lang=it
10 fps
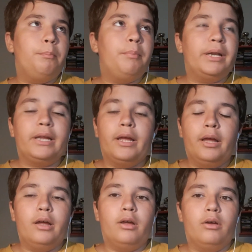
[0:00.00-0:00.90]

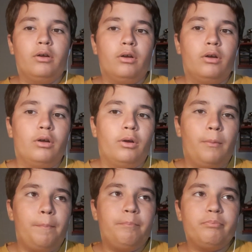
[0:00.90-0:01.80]
perché
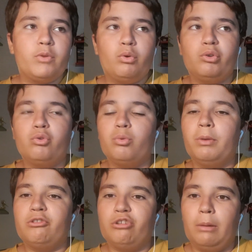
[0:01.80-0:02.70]
eh, quando tu
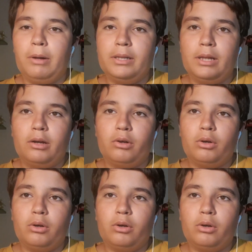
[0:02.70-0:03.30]
baci la maglia,